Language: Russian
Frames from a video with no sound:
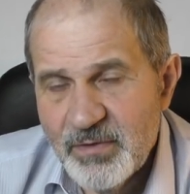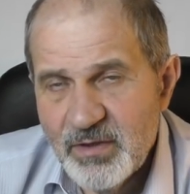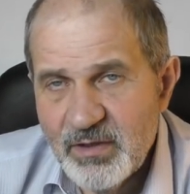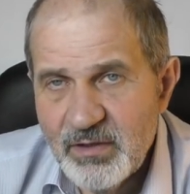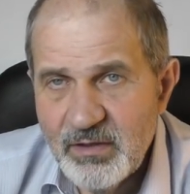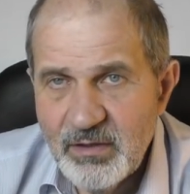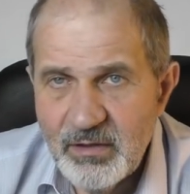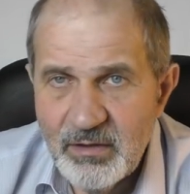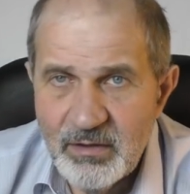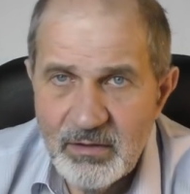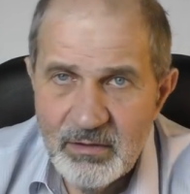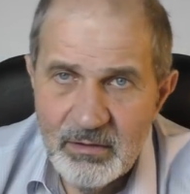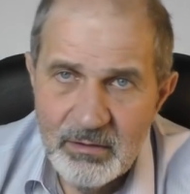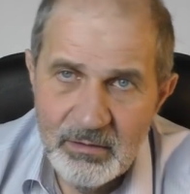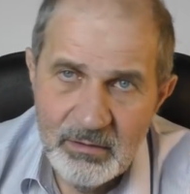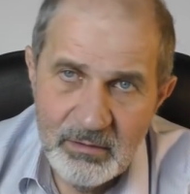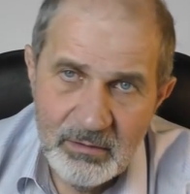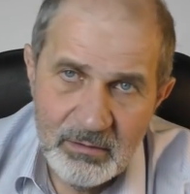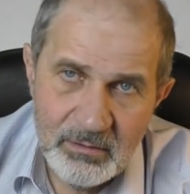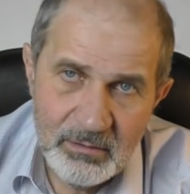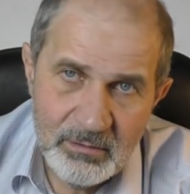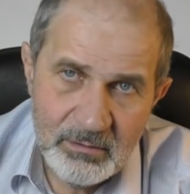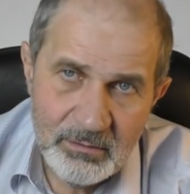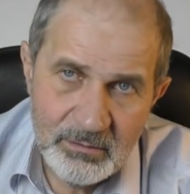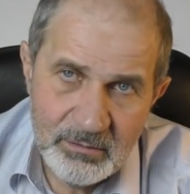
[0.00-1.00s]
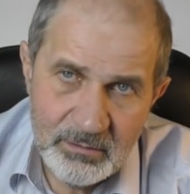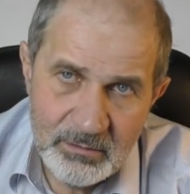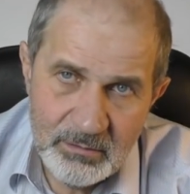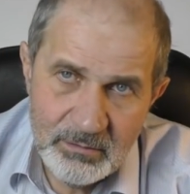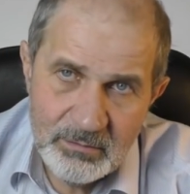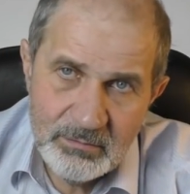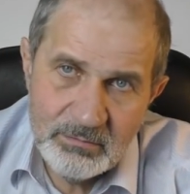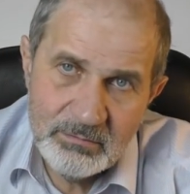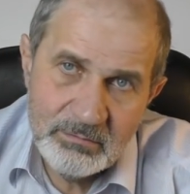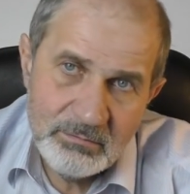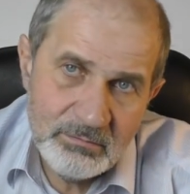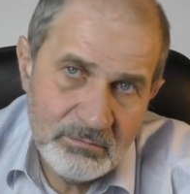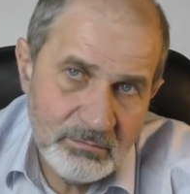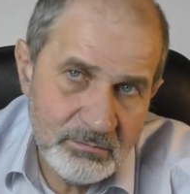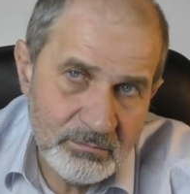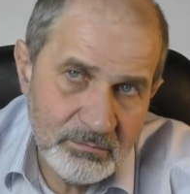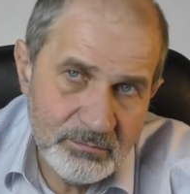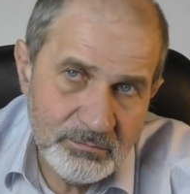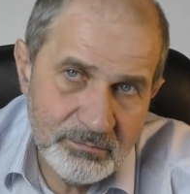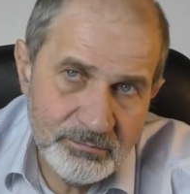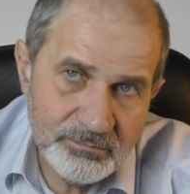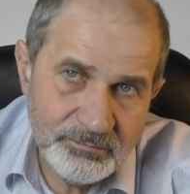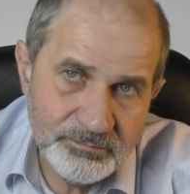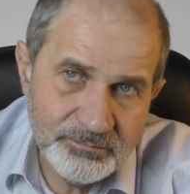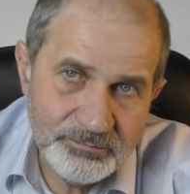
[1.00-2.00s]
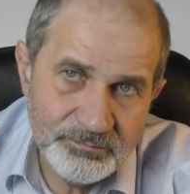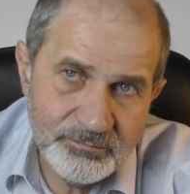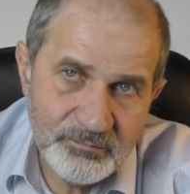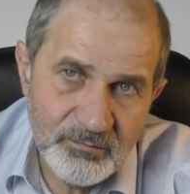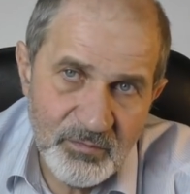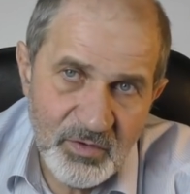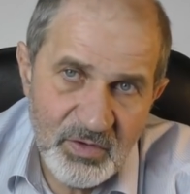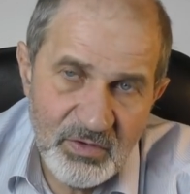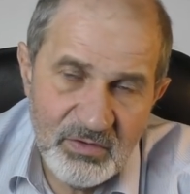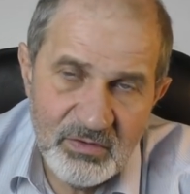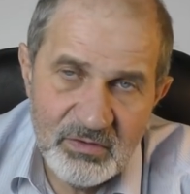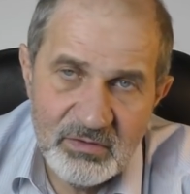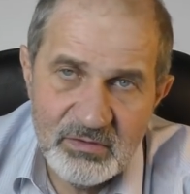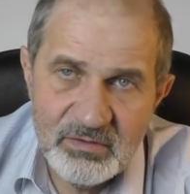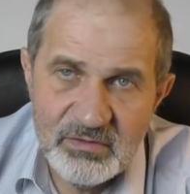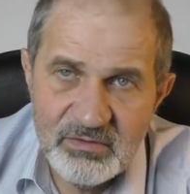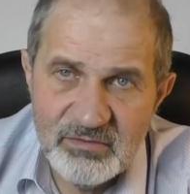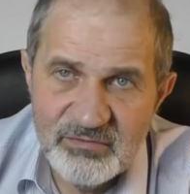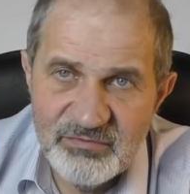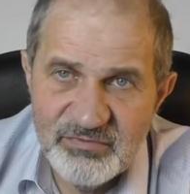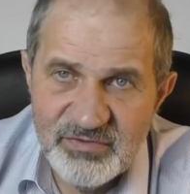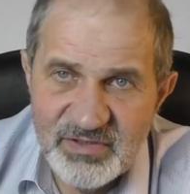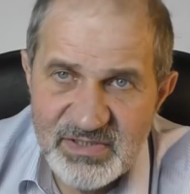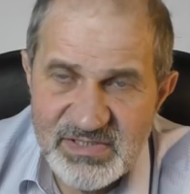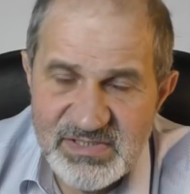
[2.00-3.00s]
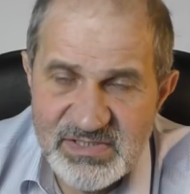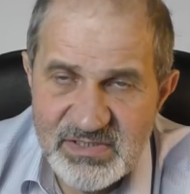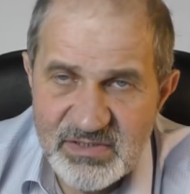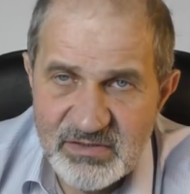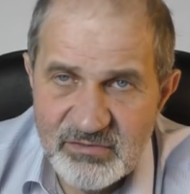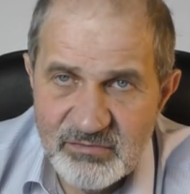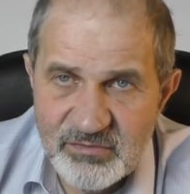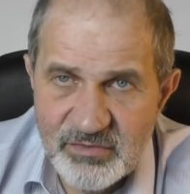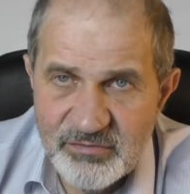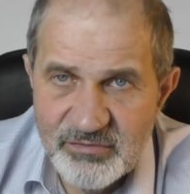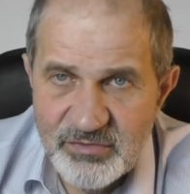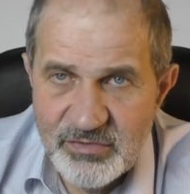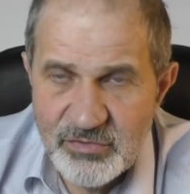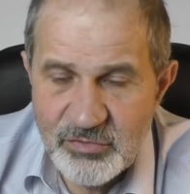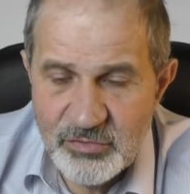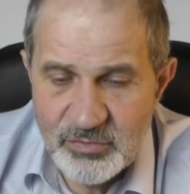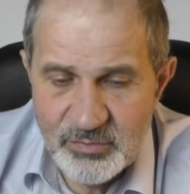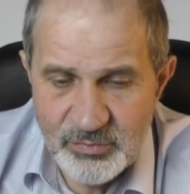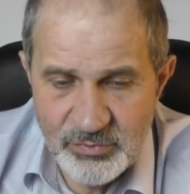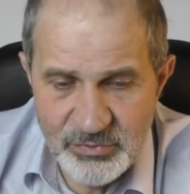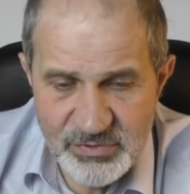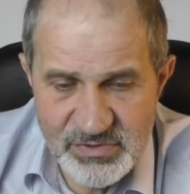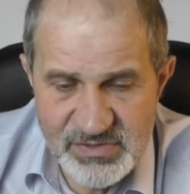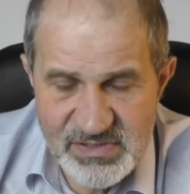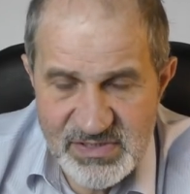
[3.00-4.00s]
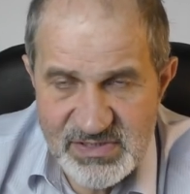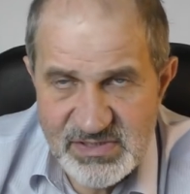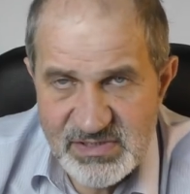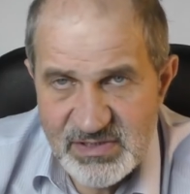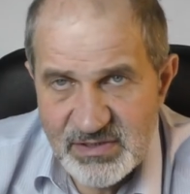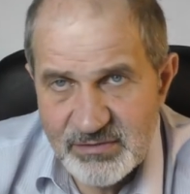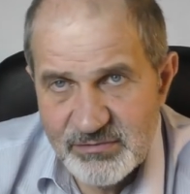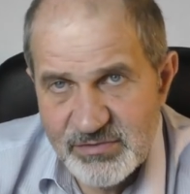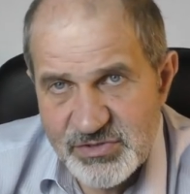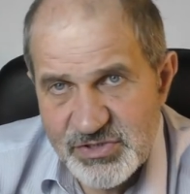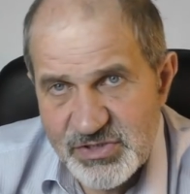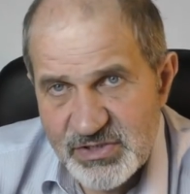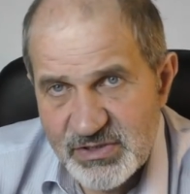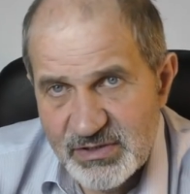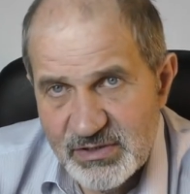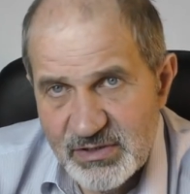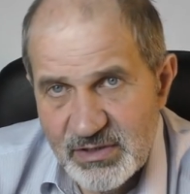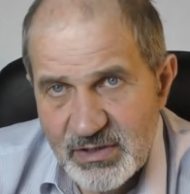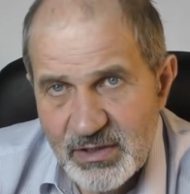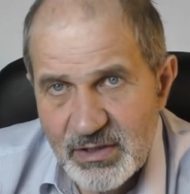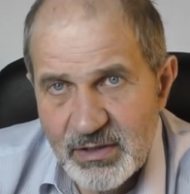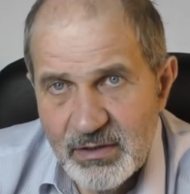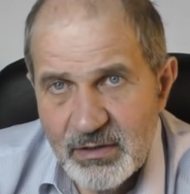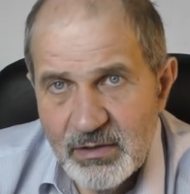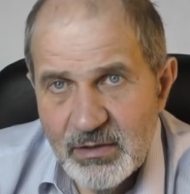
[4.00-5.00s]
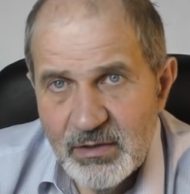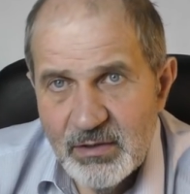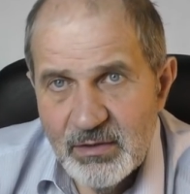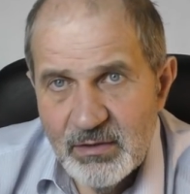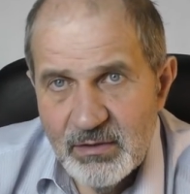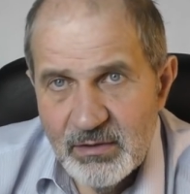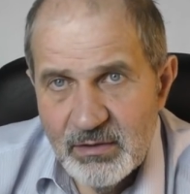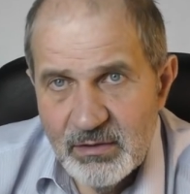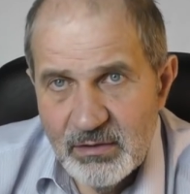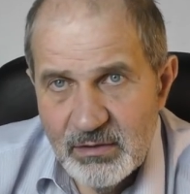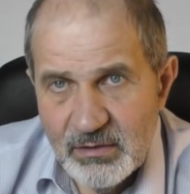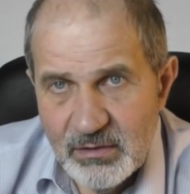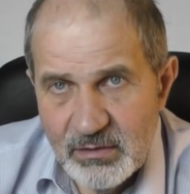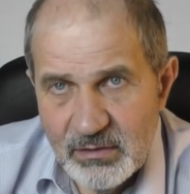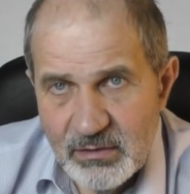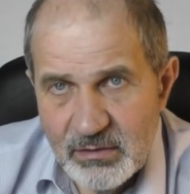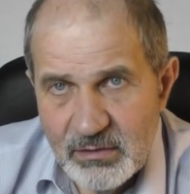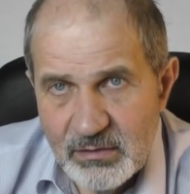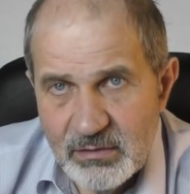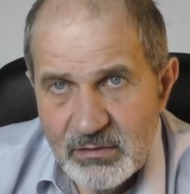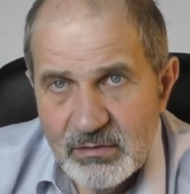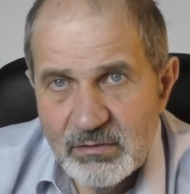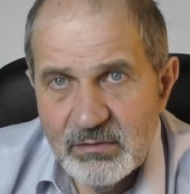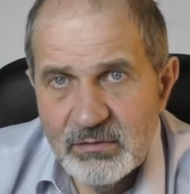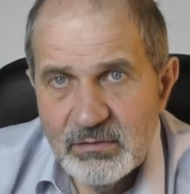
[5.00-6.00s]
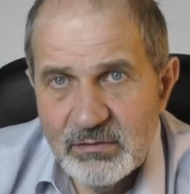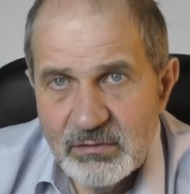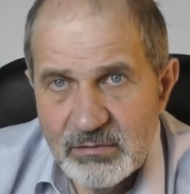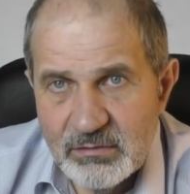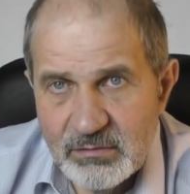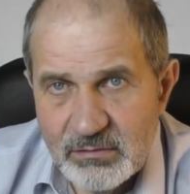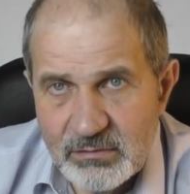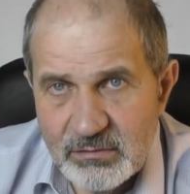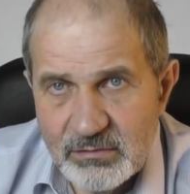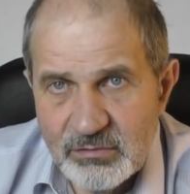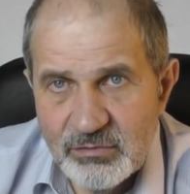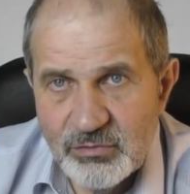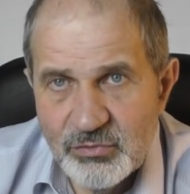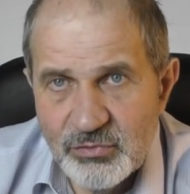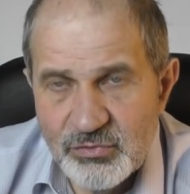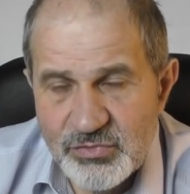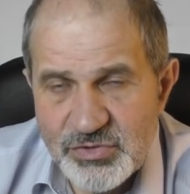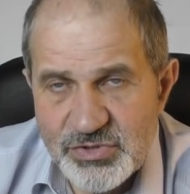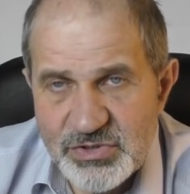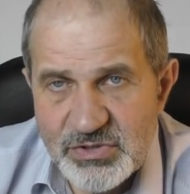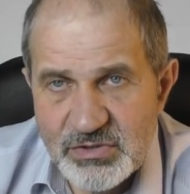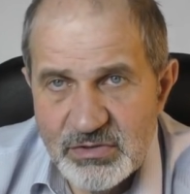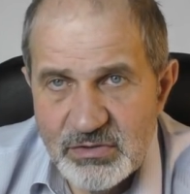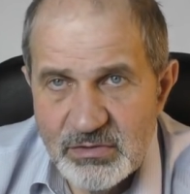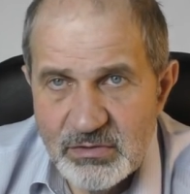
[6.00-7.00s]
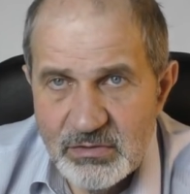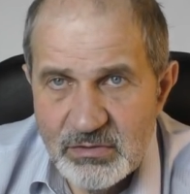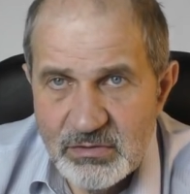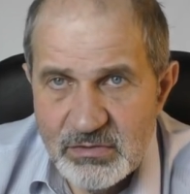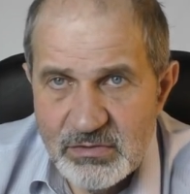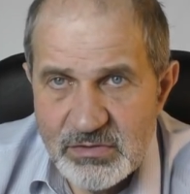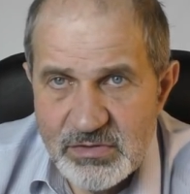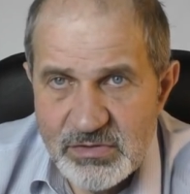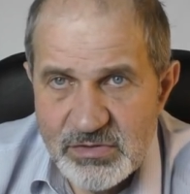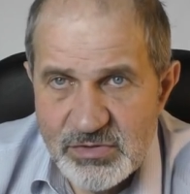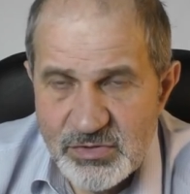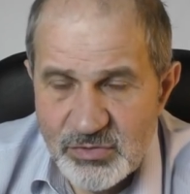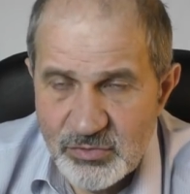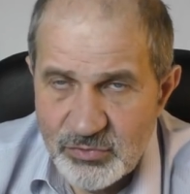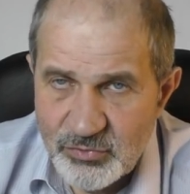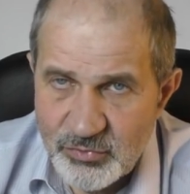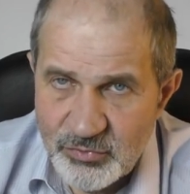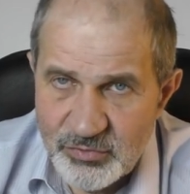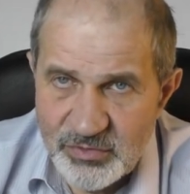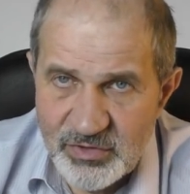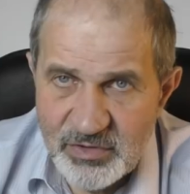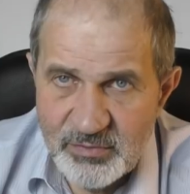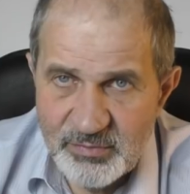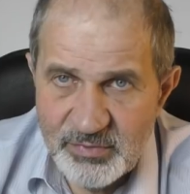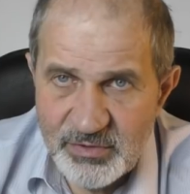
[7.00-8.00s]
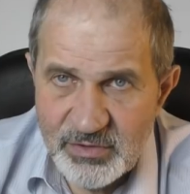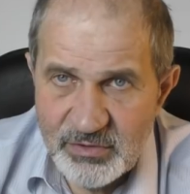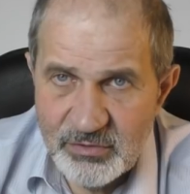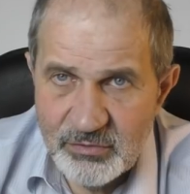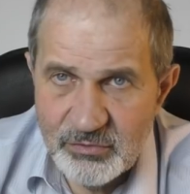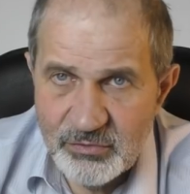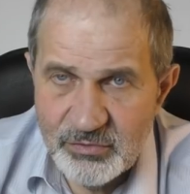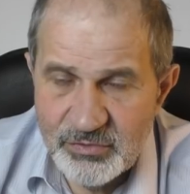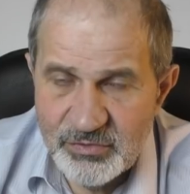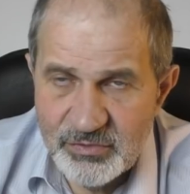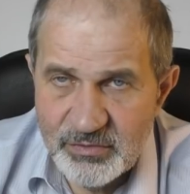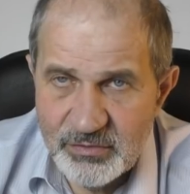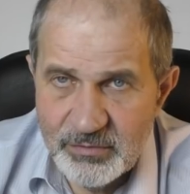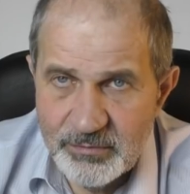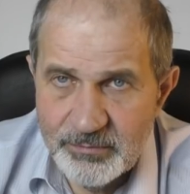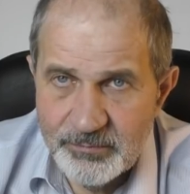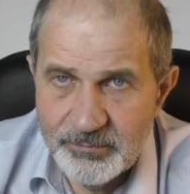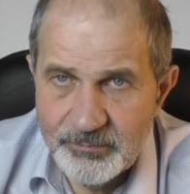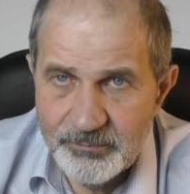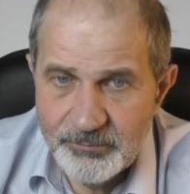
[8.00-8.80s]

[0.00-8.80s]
И эм, э, в конце этого видео будет заставочка на Э, тоже структурные продукты.